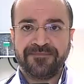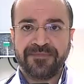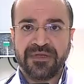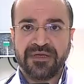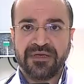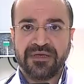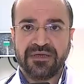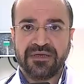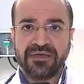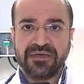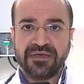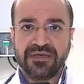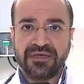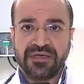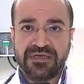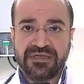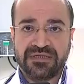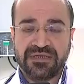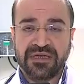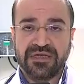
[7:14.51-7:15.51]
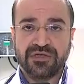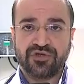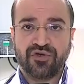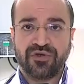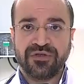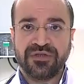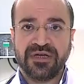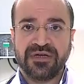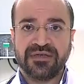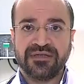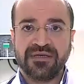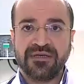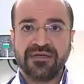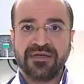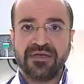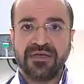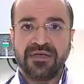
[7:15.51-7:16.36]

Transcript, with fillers: e, izolasyonlarda